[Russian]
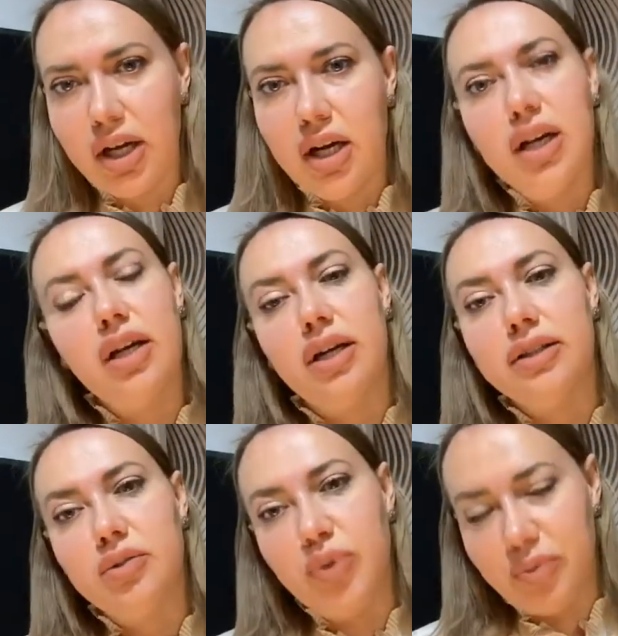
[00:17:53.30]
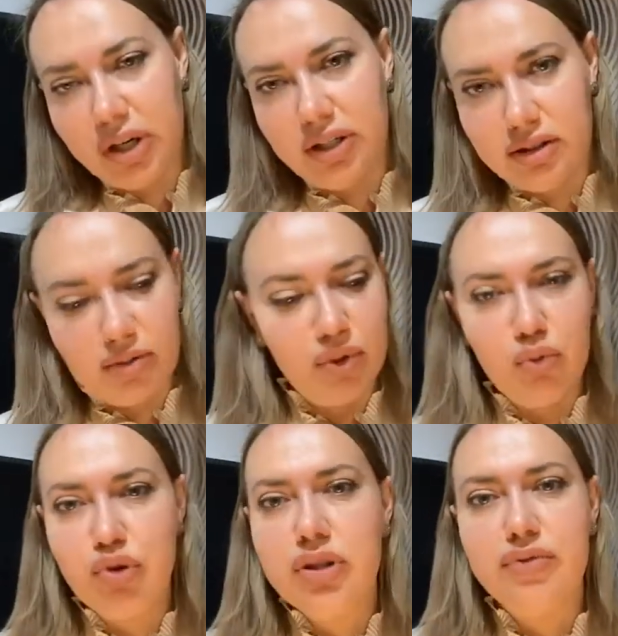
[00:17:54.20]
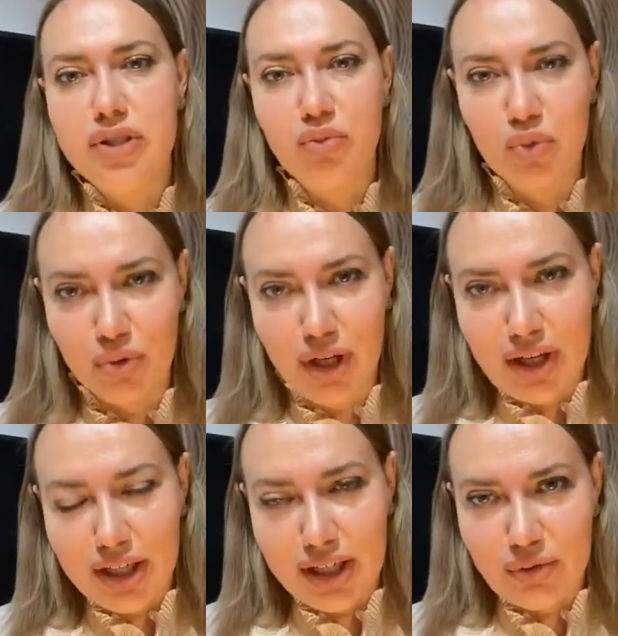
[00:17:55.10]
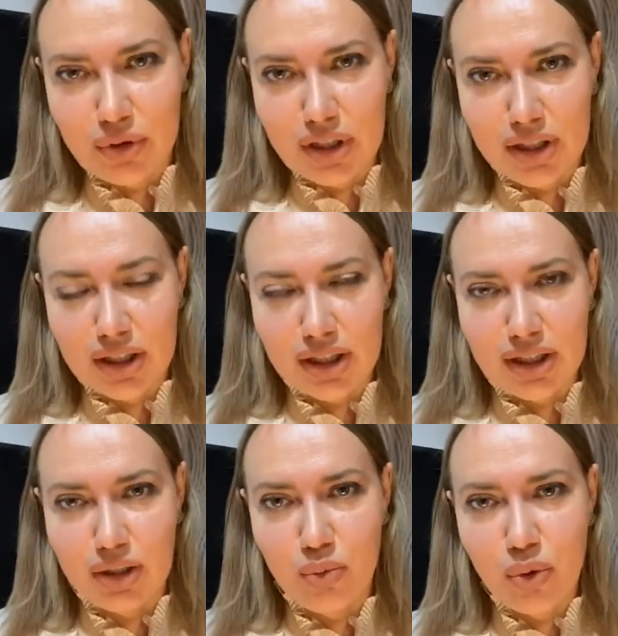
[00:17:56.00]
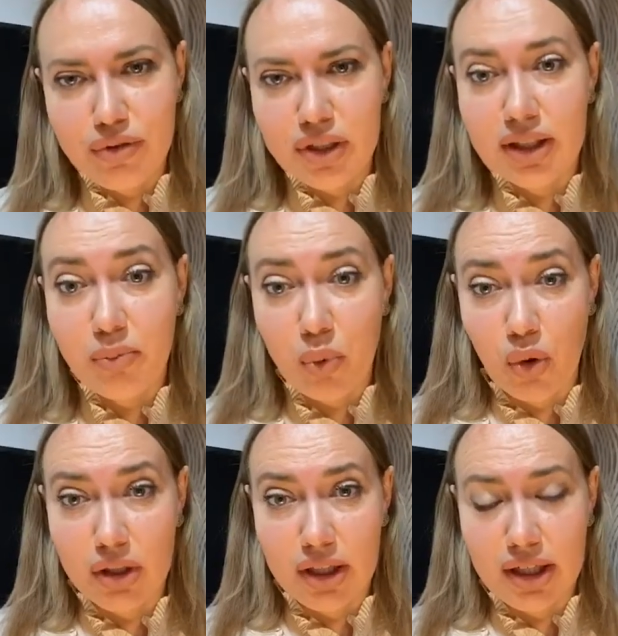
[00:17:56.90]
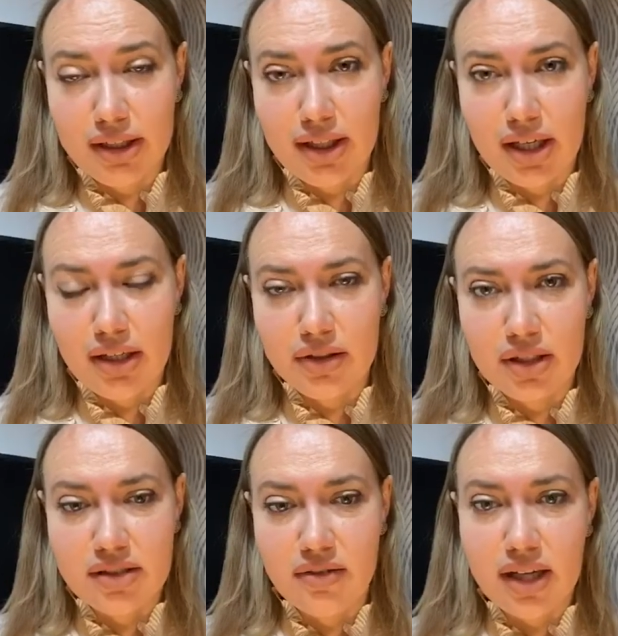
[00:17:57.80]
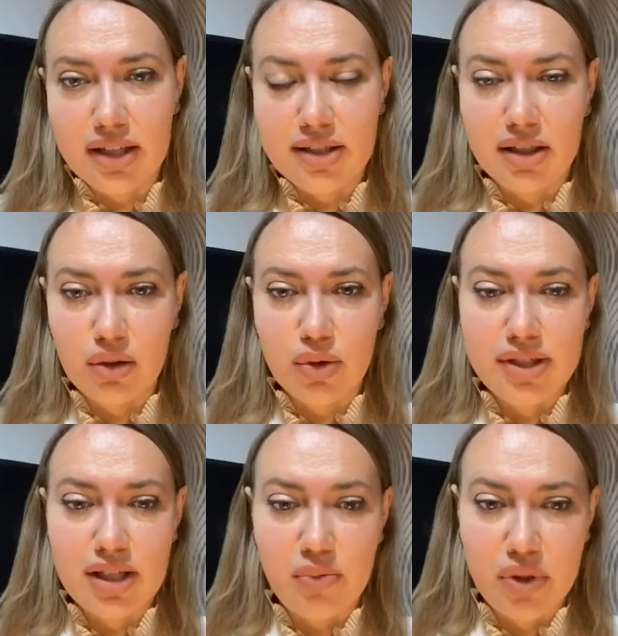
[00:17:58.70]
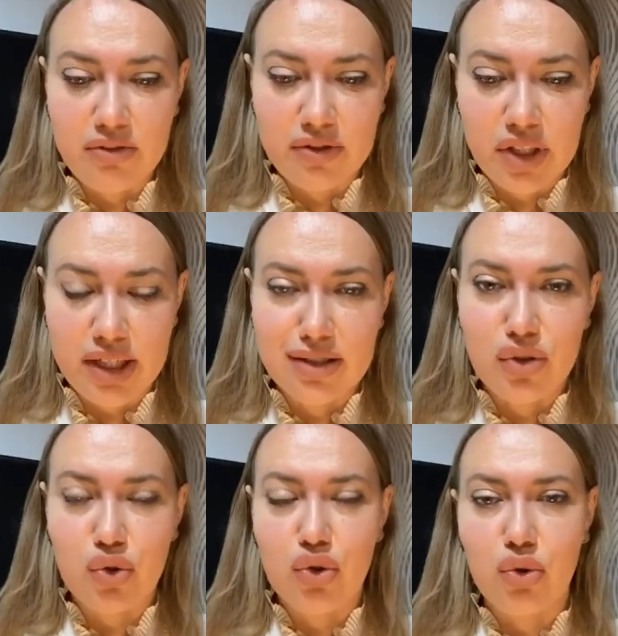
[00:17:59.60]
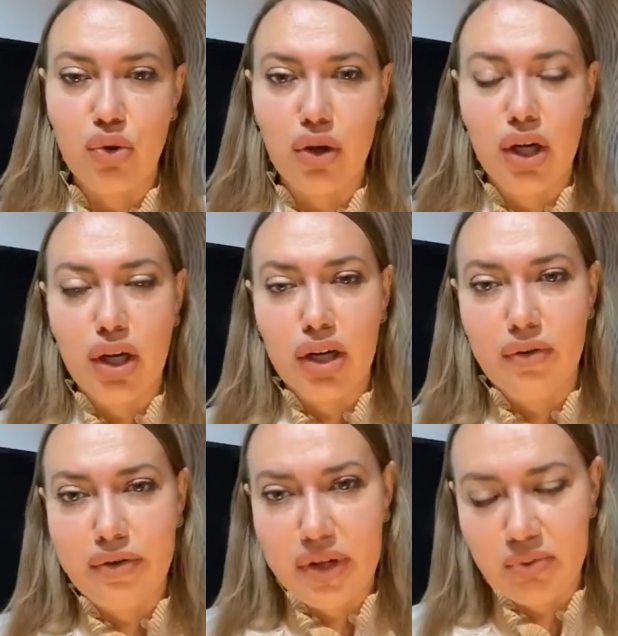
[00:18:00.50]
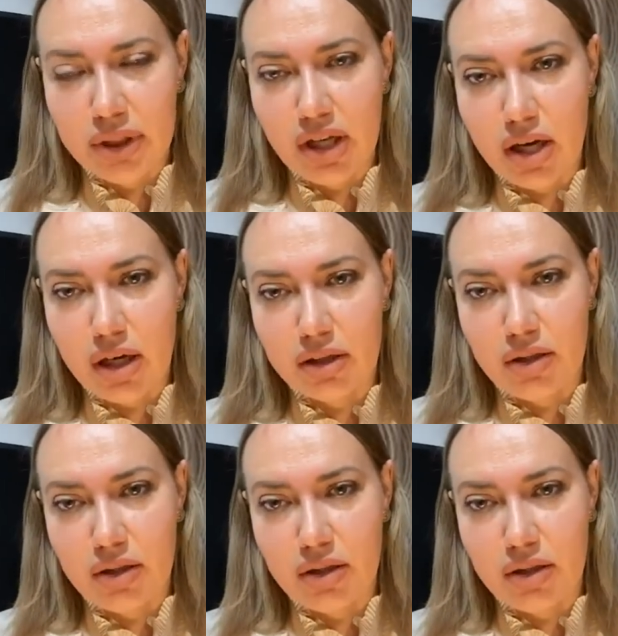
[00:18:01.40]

э, тебя могли там научить всему. И вот эта любовь однополая, она развивалась до такой степени во Флоренции, что во времена там